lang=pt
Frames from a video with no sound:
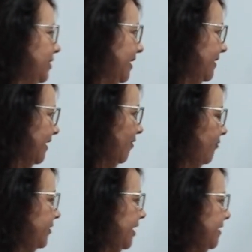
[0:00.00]
30, aqui, ó,
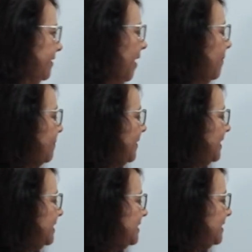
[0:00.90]
30.
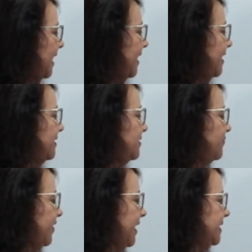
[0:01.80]
6
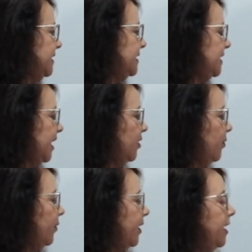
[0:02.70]
vezes
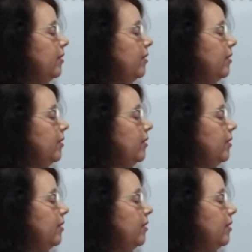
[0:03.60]
5